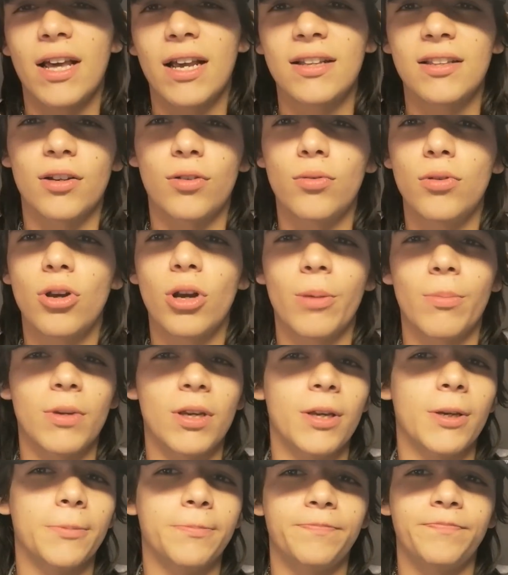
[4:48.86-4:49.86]
verdad que te juro que
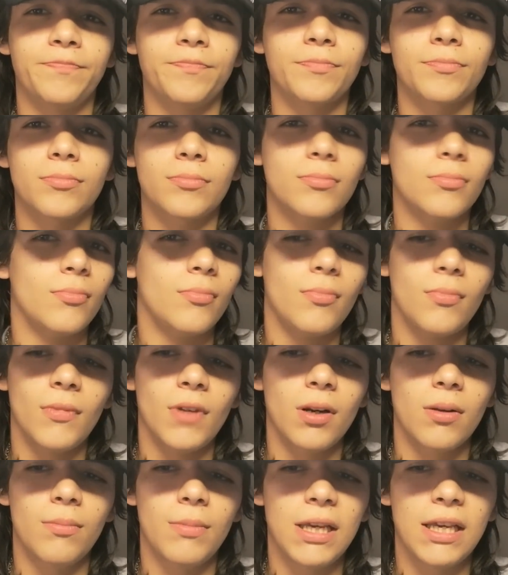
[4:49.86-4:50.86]
me,
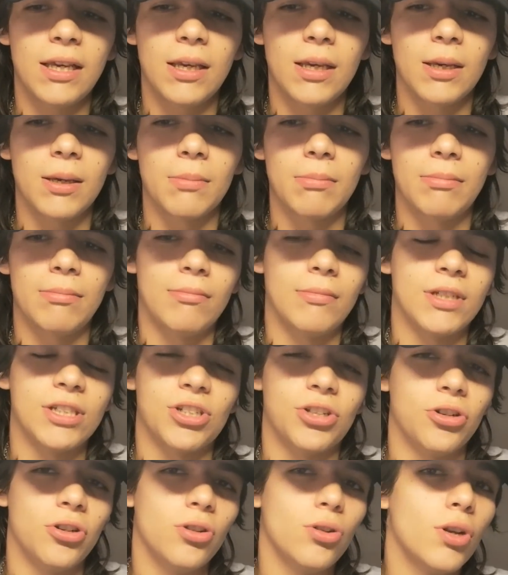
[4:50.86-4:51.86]
me,
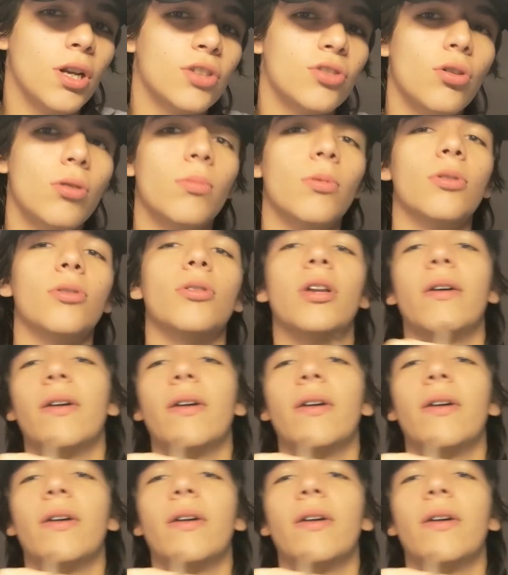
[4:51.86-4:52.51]
llenó el corazón, boludo.